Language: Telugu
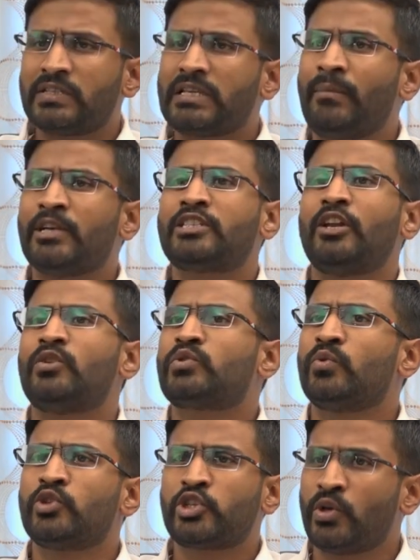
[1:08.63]
సమస్యలు
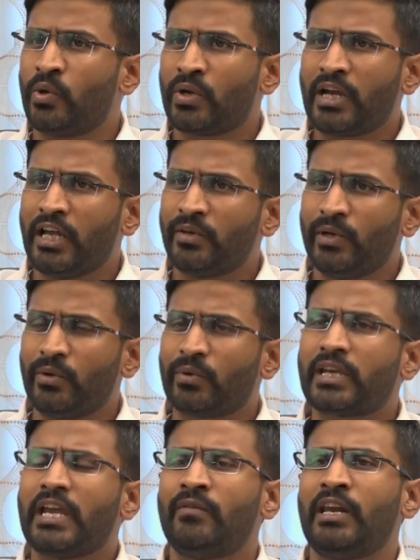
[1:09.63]
సూచనలు కాదు వీళ్ళు
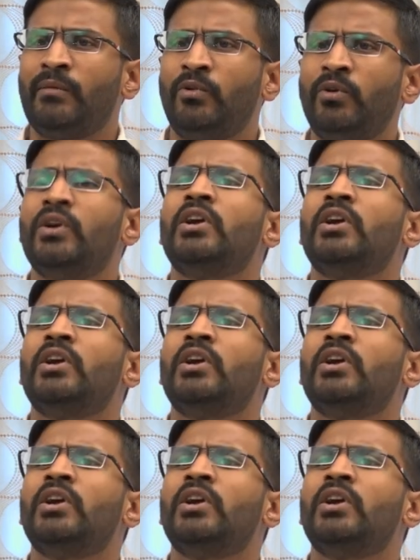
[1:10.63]
కేవలము